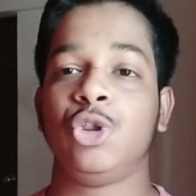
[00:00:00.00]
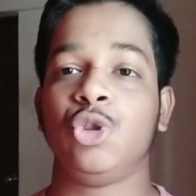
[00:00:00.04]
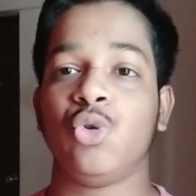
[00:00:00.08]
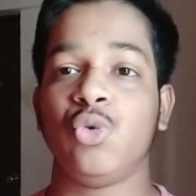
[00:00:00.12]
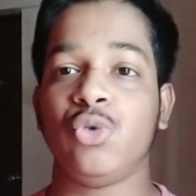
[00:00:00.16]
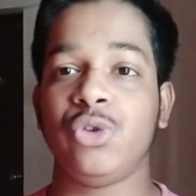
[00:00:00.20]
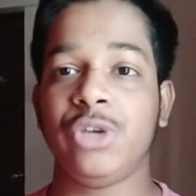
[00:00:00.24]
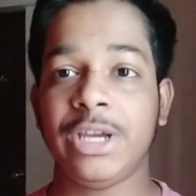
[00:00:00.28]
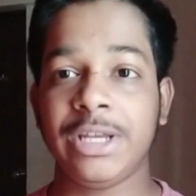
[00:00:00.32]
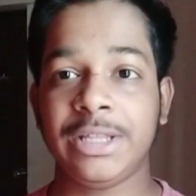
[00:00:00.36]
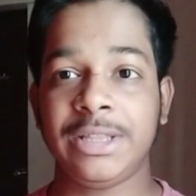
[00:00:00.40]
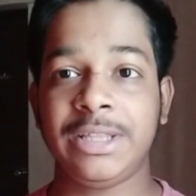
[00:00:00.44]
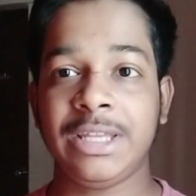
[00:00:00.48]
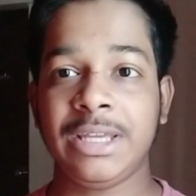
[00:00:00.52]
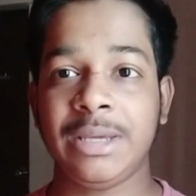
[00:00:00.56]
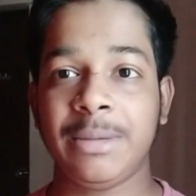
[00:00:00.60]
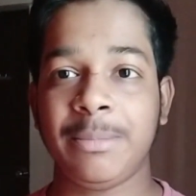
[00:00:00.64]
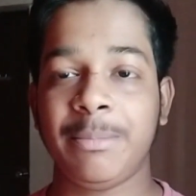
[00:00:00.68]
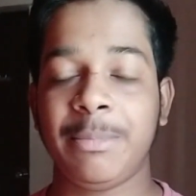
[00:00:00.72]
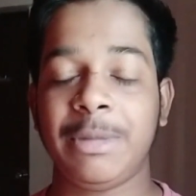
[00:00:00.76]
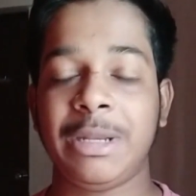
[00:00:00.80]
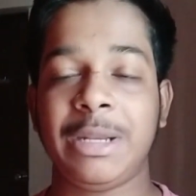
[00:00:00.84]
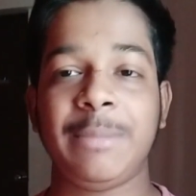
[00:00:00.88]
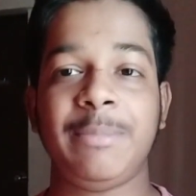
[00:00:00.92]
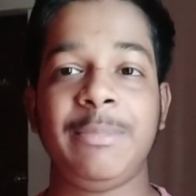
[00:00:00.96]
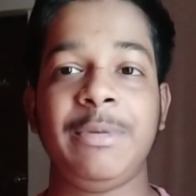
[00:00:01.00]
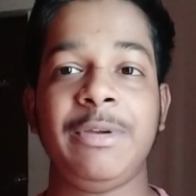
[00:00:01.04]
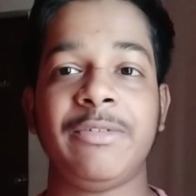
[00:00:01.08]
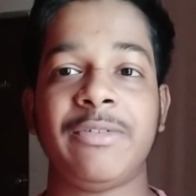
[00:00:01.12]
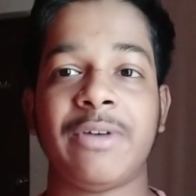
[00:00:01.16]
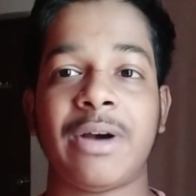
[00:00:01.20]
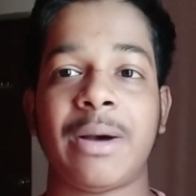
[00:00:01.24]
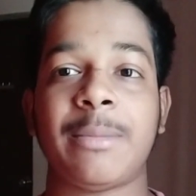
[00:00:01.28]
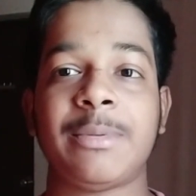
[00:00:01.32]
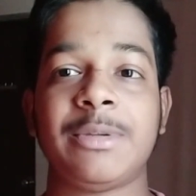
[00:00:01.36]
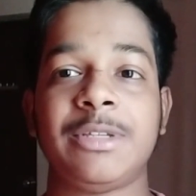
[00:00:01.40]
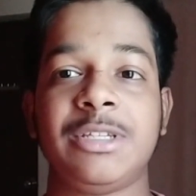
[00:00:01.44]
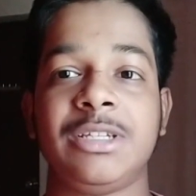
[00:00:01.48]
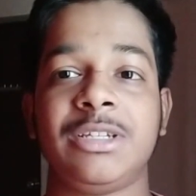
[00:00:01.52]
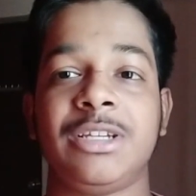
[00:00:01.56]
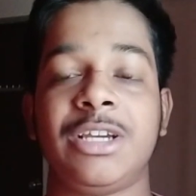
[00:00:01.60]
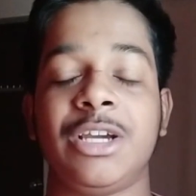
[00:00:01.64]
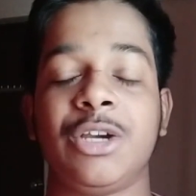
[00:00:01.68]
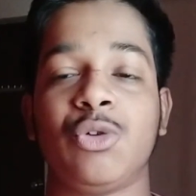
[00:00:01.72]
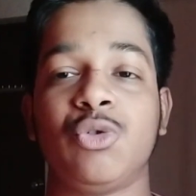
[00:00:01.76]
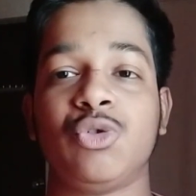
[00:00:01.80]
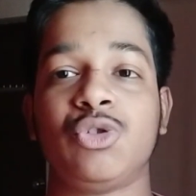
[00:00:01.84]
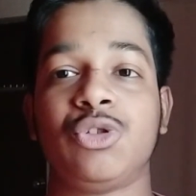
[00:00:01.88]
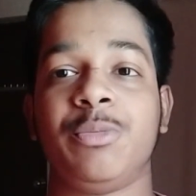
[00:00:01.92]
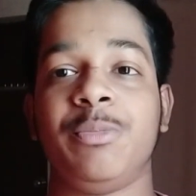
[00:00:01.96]
तो ये थी मेरी बी फार्मेसी के
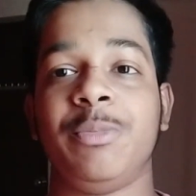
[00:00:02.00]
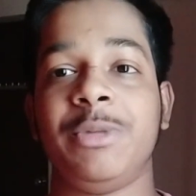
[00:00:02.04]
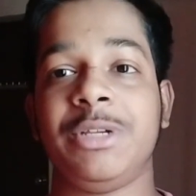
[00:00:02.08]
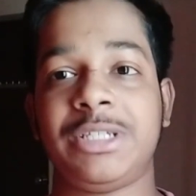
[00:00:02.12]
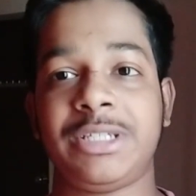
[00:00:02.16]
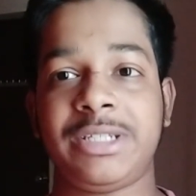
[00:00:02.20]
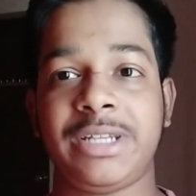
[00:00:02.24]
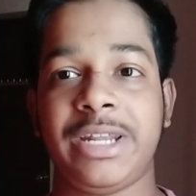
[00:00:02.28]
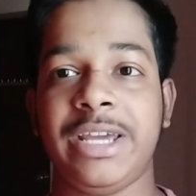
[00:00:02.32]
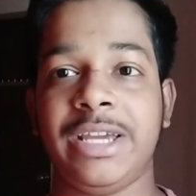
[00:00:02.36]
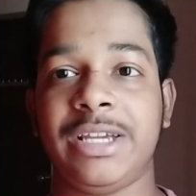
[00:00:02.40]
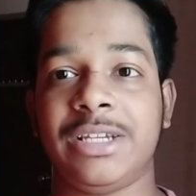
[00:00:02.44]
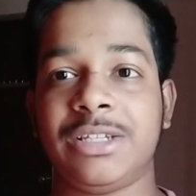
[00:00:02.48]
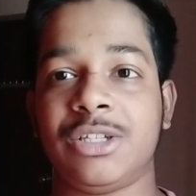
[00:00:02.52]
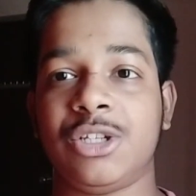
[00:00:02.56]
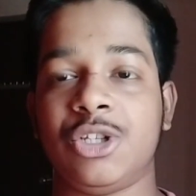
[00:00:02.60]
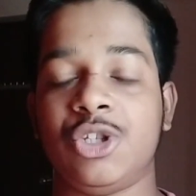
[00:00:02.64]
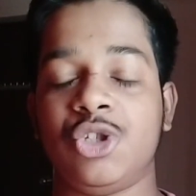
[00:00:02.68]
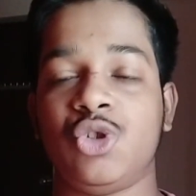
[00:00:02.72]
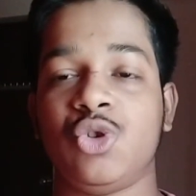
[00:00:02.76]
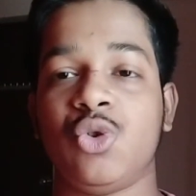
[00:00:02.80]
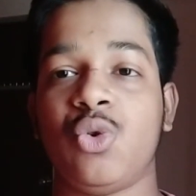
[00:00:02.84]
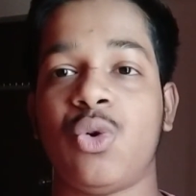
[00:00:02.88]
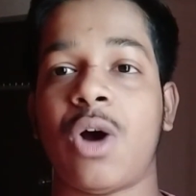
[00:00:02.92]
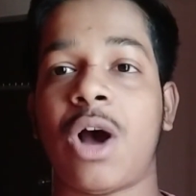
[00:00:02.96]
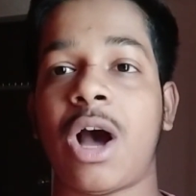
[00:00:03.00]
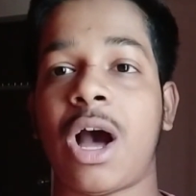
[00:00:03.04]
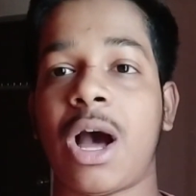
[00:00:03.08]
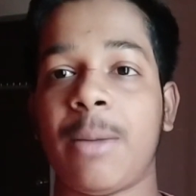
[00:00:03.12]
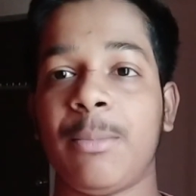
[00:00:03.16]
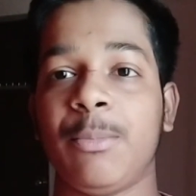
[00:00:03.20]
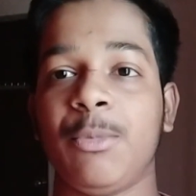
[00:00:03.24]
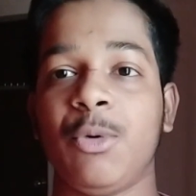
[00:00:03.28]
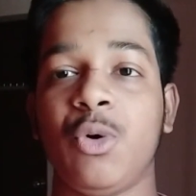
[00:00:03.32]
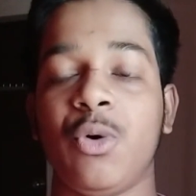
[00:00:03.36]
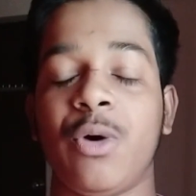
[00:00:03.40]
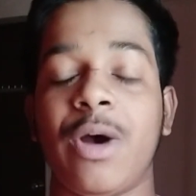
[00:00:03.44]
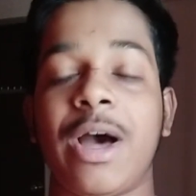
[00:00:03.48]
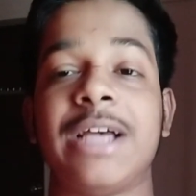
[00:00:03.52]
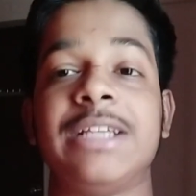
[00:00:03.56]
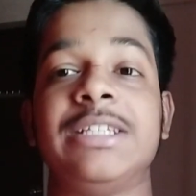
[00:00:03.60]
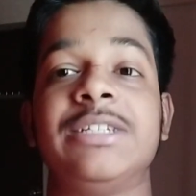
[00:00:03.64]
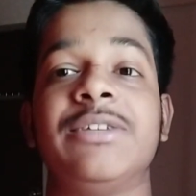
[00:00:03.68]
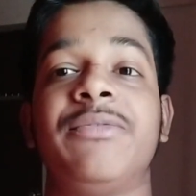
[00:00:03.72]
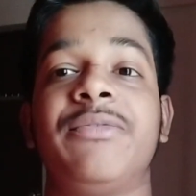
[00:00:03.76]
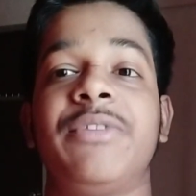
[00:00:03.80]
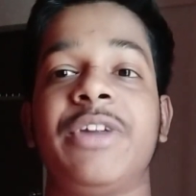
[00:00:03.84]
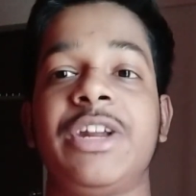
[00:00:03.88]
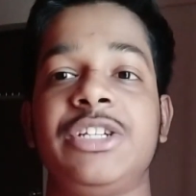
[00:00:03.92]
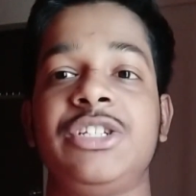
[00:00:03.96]
कुछ मिस्टेक्स जो आपको एज अ
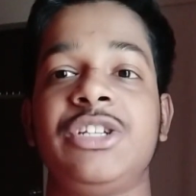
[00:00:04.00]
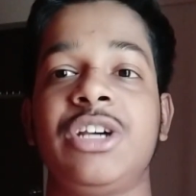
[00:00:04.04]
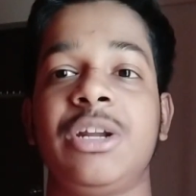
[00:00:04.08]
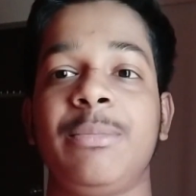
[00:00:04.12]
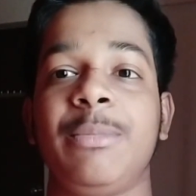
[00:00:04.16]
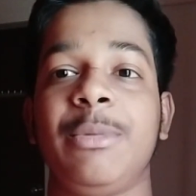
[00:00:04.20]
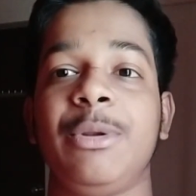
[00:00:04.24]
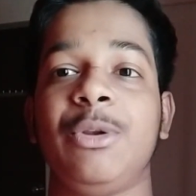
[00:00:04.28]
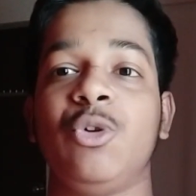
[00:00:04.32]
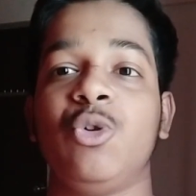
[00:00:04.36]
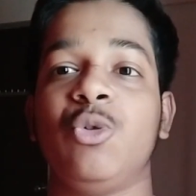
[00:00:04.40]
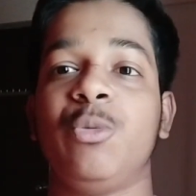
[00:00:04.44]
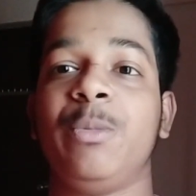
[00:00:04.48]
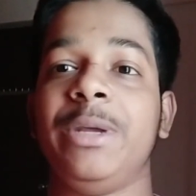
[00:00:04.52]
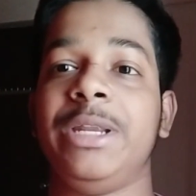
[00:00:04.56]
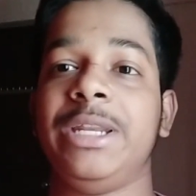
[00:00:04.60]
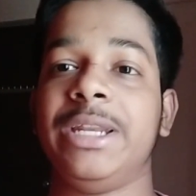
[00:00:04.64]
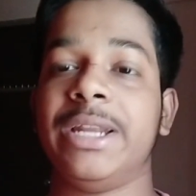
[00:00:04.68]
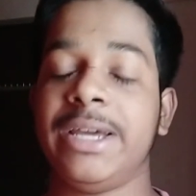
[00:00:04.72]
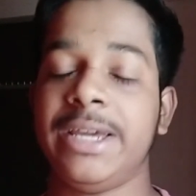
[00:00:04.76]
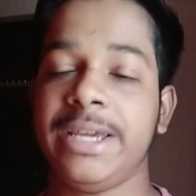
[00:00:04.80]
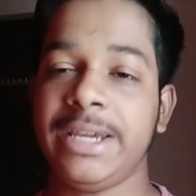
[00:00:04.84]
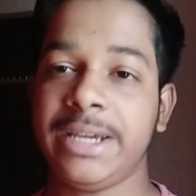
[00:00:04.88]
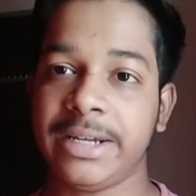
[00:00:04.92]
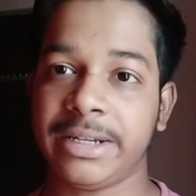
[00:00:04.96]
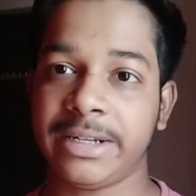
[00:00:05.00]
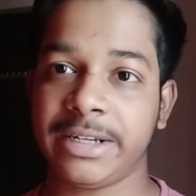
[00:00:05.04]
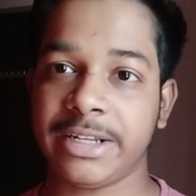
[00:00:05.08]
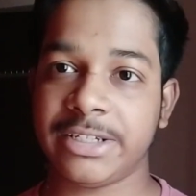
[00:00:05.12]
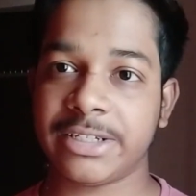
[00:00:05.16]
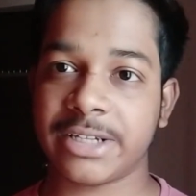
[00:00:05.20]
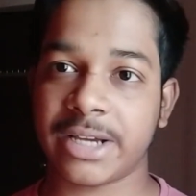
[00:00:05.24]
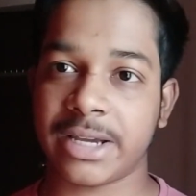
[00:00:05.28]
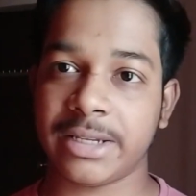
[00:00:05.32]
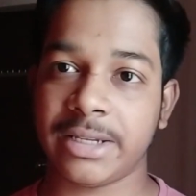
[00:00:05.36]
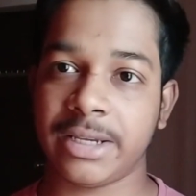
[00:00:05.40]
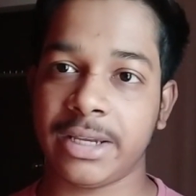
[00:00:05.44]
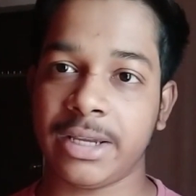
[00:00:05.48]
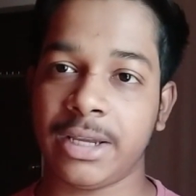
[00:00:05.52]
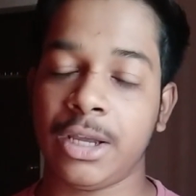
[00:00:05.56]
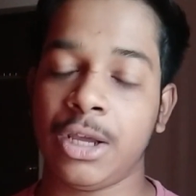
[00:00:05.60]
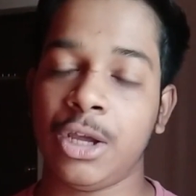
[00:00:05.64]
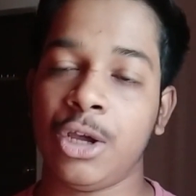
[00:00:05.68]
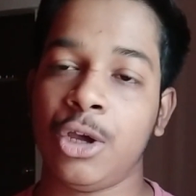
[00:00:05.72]
फ्रेशर बिल्कुल भी नहीं करनी चाहिए